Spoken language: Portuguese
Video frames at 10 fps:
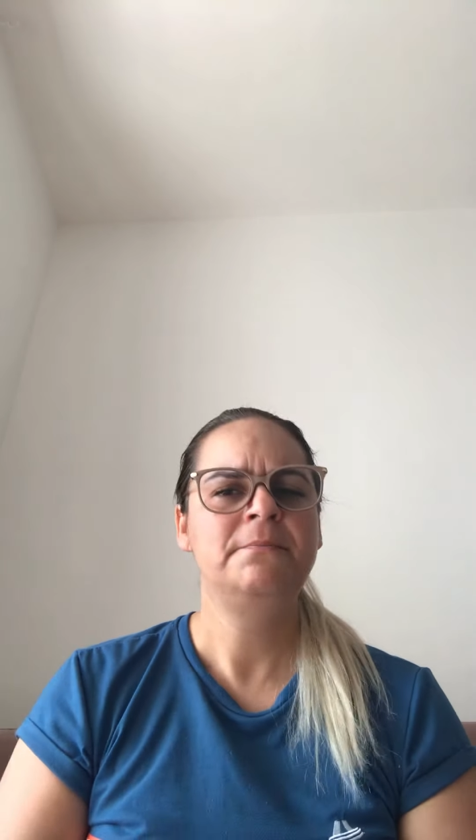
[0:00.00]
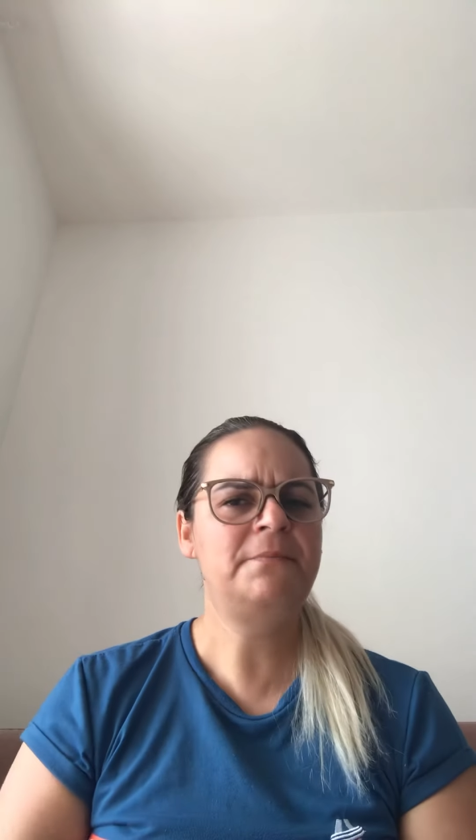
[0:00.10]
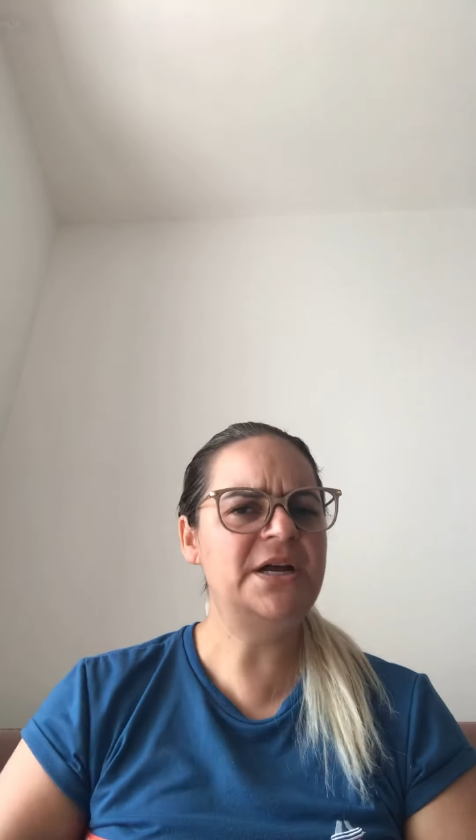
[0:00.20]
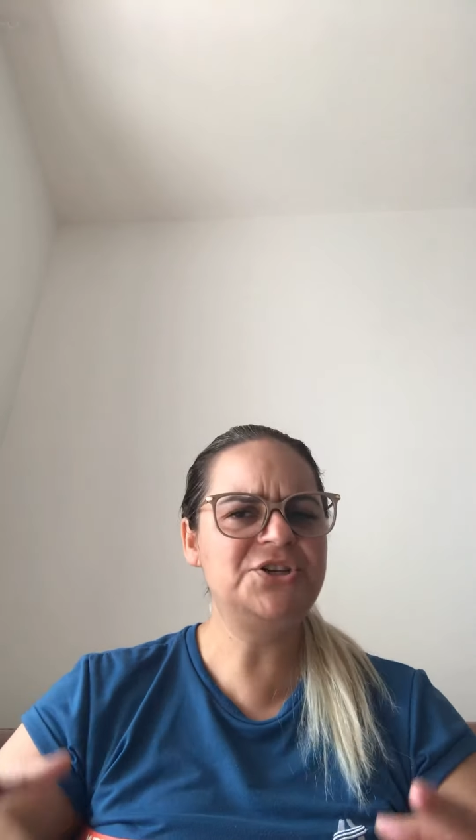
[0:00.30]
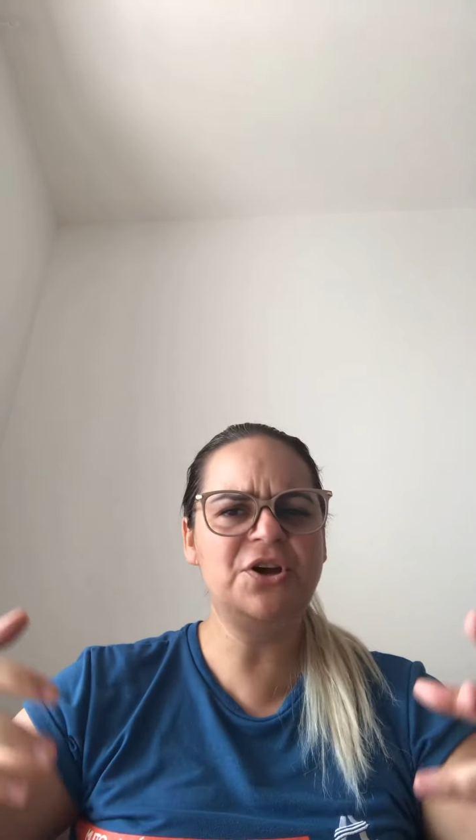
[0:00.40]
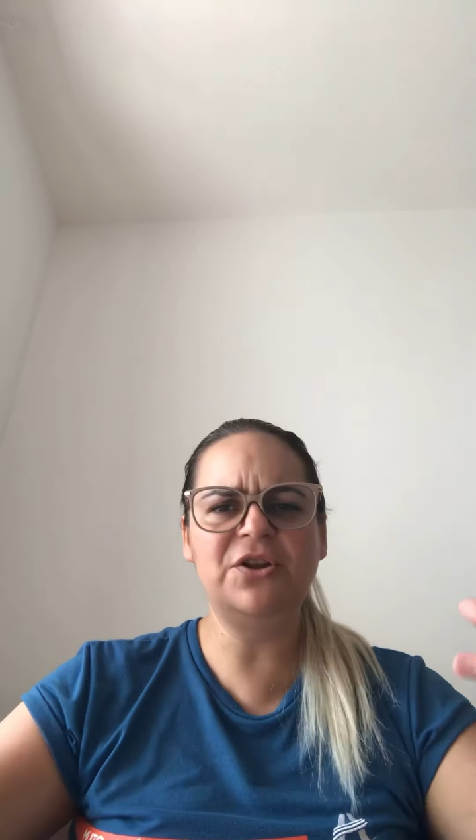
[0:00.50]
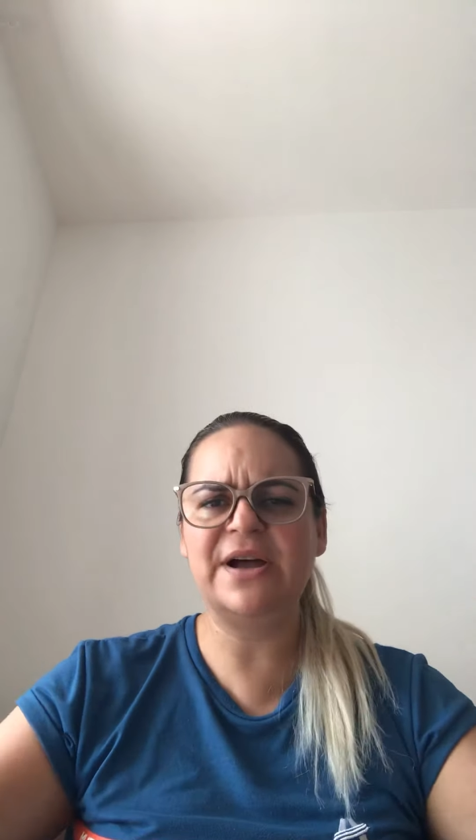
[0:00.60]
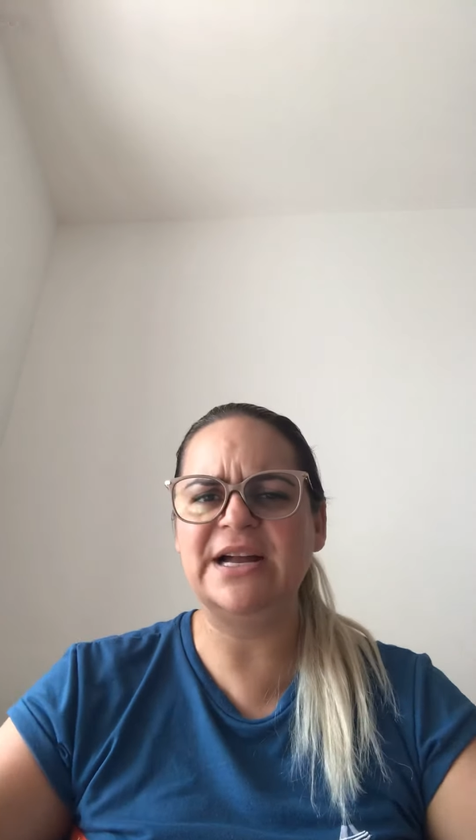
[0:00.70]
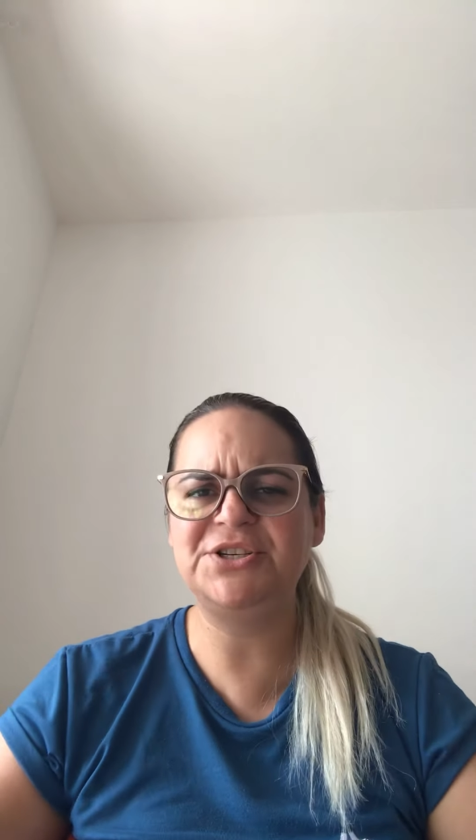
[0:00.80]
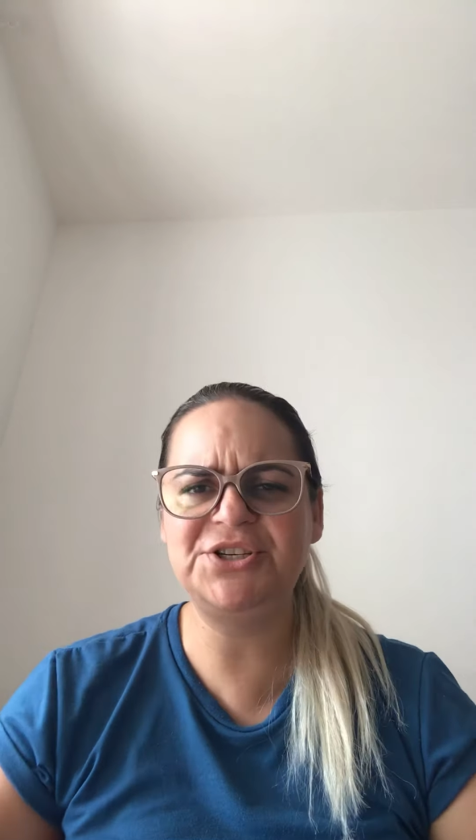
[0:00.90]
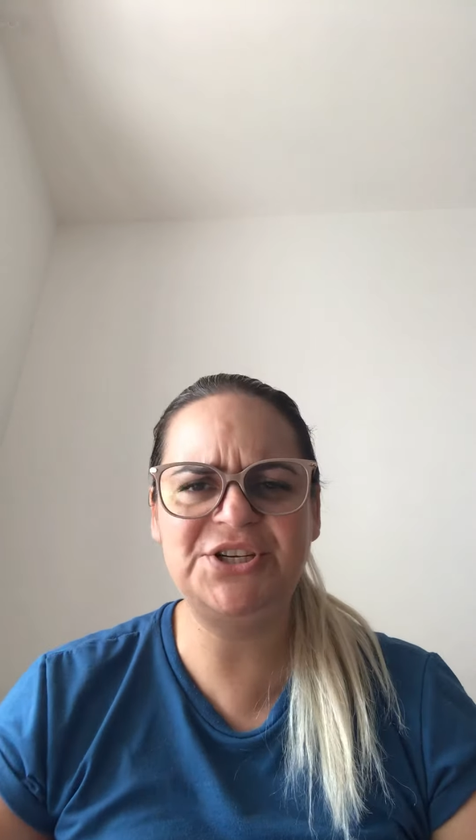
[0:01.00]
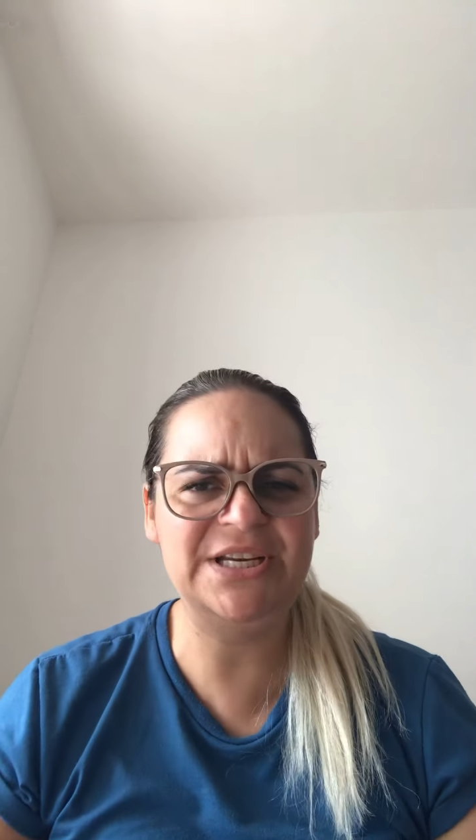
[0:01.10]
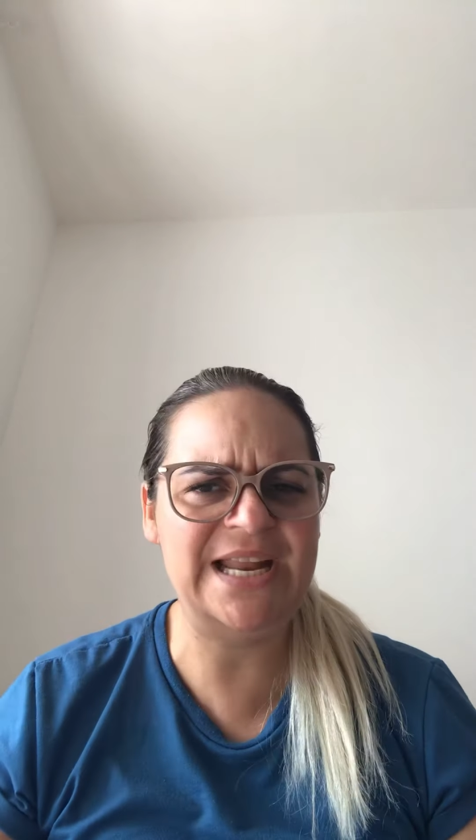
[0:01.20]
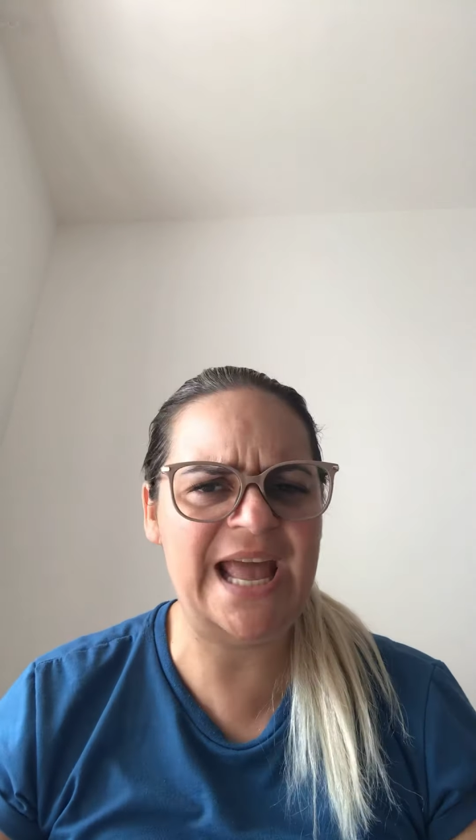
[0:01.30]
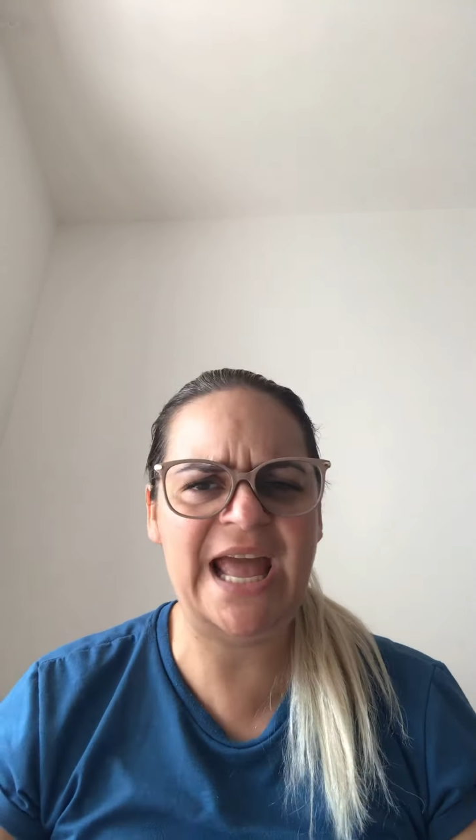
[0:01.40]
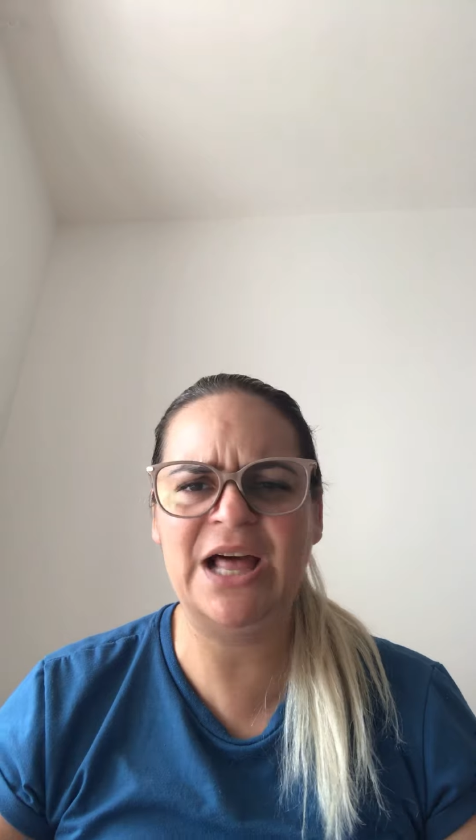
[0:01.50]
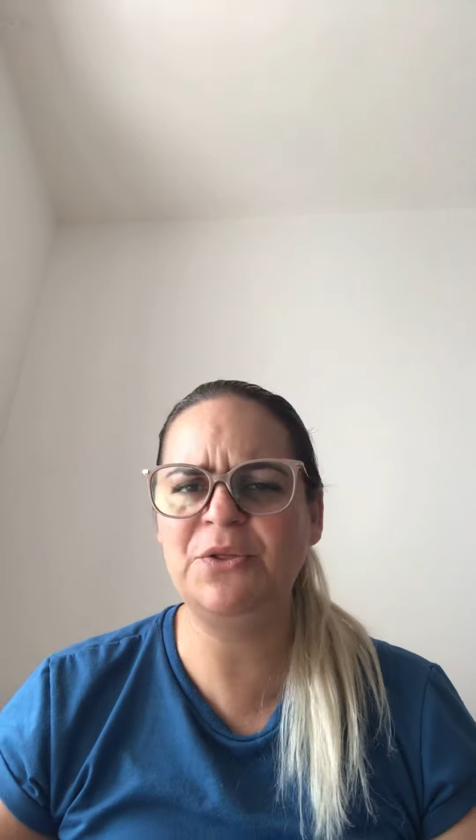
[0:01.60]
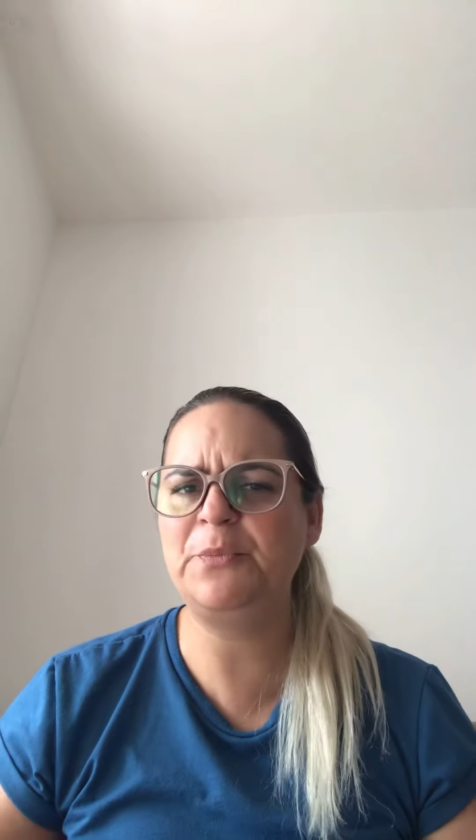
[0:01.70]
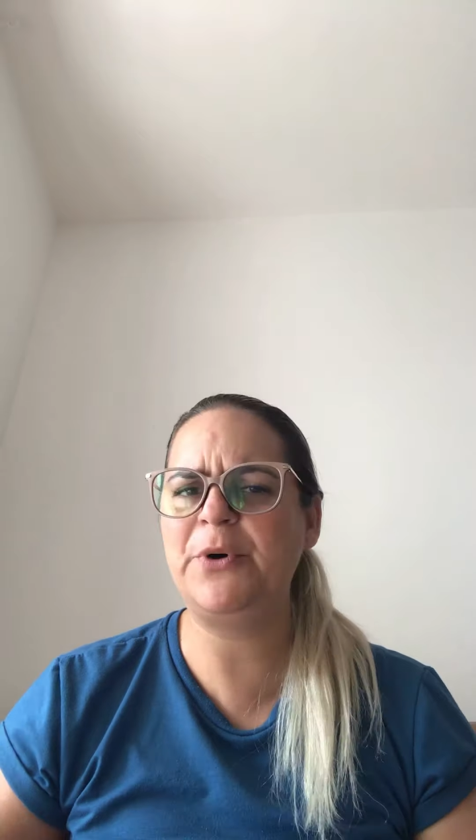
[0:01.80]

Pode colocar de chinelo,